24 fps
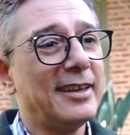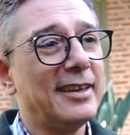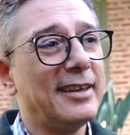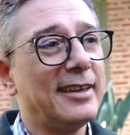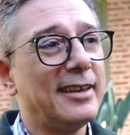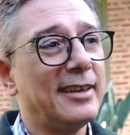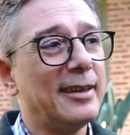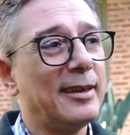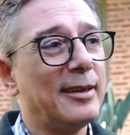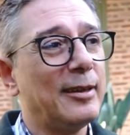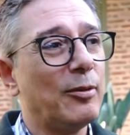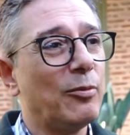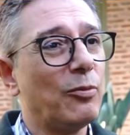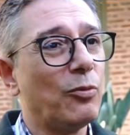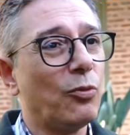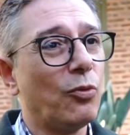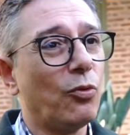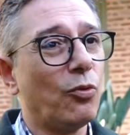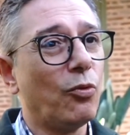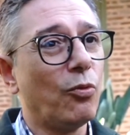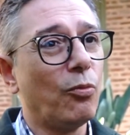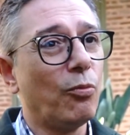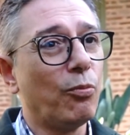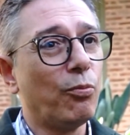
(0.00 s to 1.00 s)
Ee,
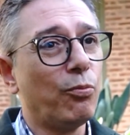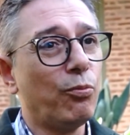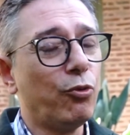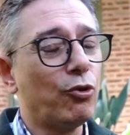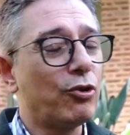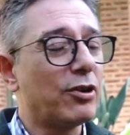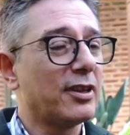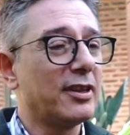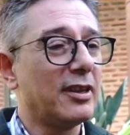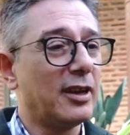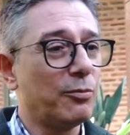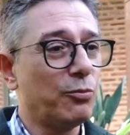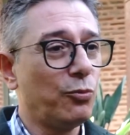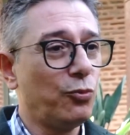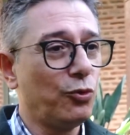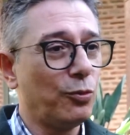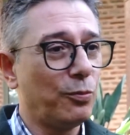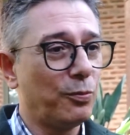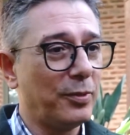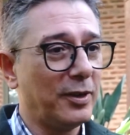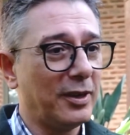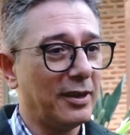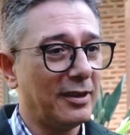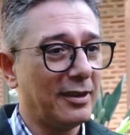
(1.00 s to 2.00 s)
bu kadar
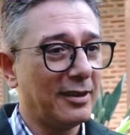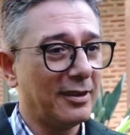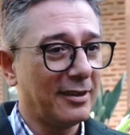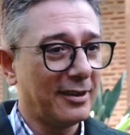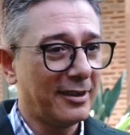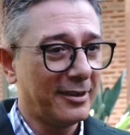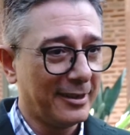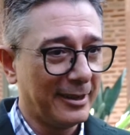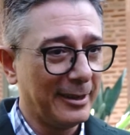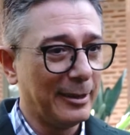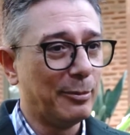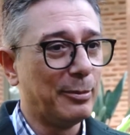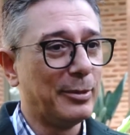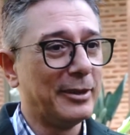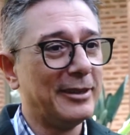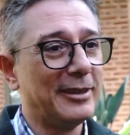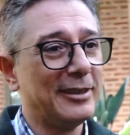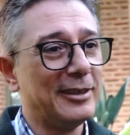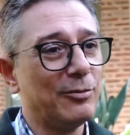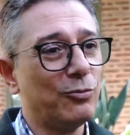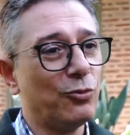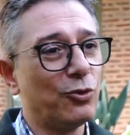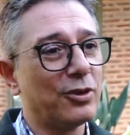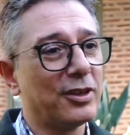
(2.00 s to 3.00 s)
büyük bir
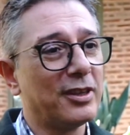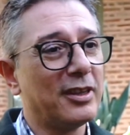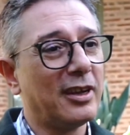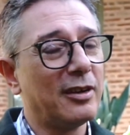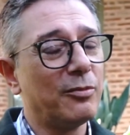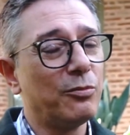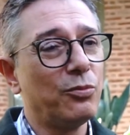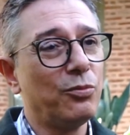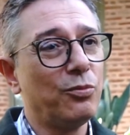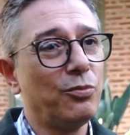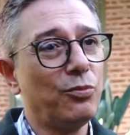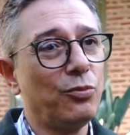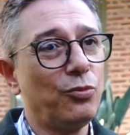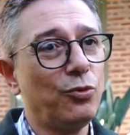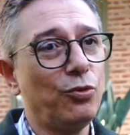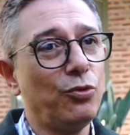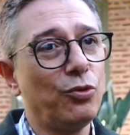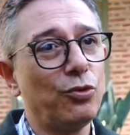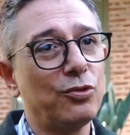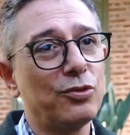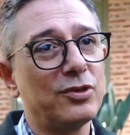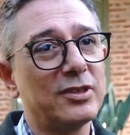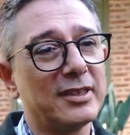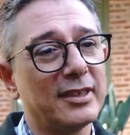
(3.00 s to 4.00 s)
kalabalığı, bu kadar
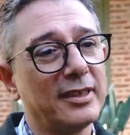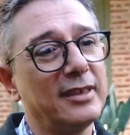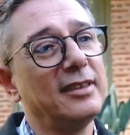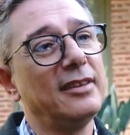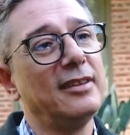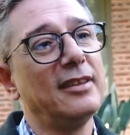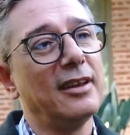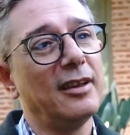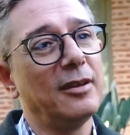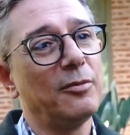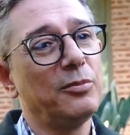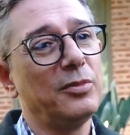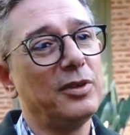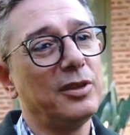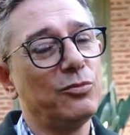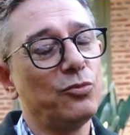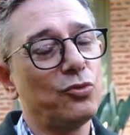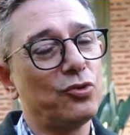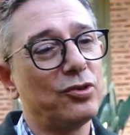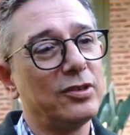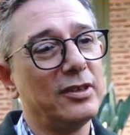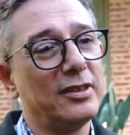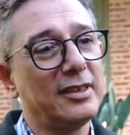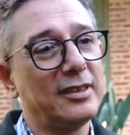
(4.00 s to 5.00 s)
büyük sayıda bir
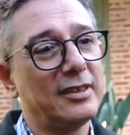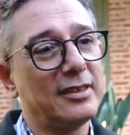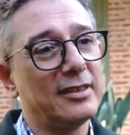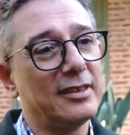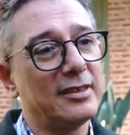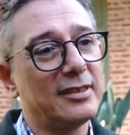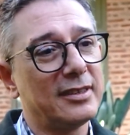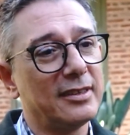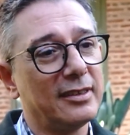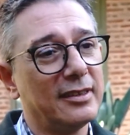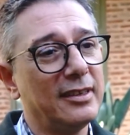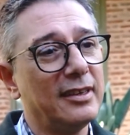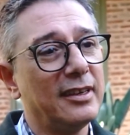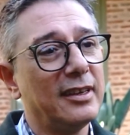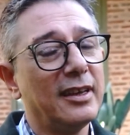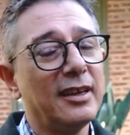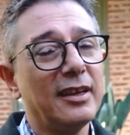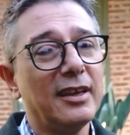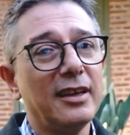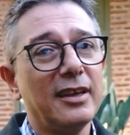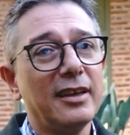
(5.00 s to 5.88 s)
müşteri kitlesini